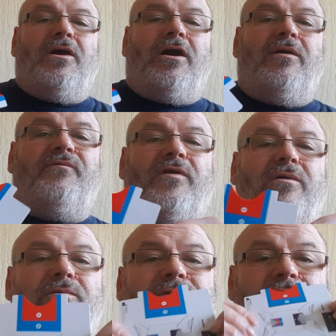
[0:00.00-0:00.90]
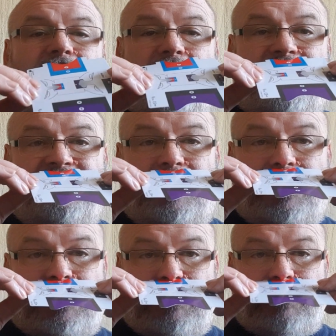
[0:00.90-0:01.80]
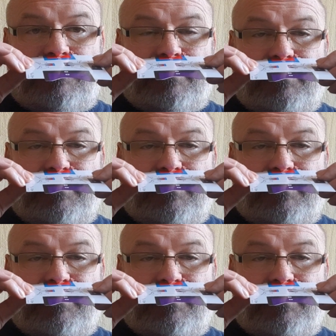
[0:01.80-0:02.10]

Einfach unter die Nase halten.